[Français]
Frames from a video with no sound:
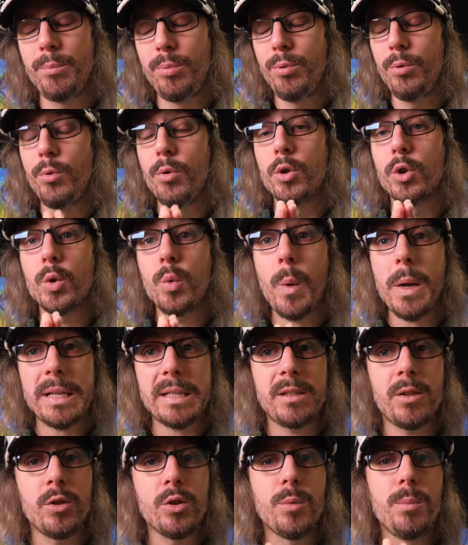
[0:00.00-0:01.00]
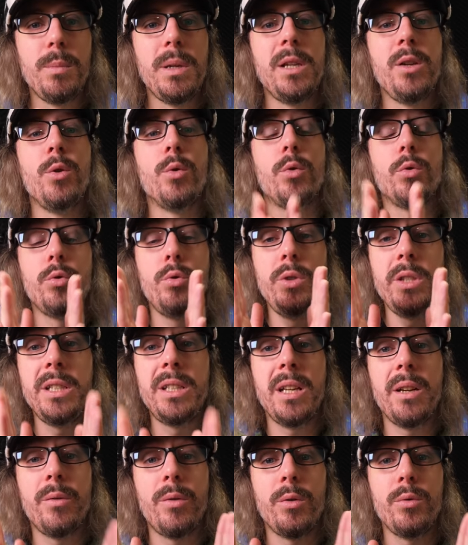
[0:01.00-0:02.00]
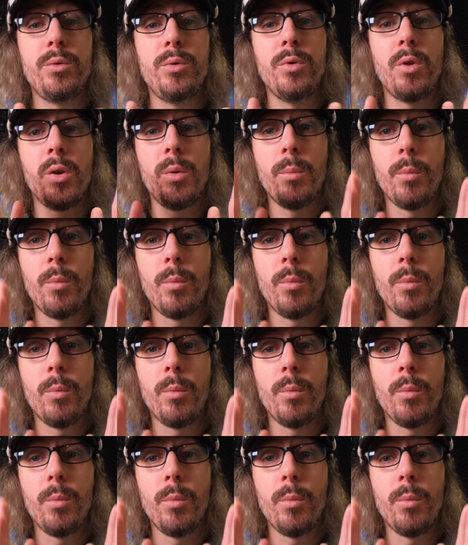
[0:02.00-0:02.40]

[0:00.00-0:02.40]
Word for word: plus de 60 millions d'unités vendues dans le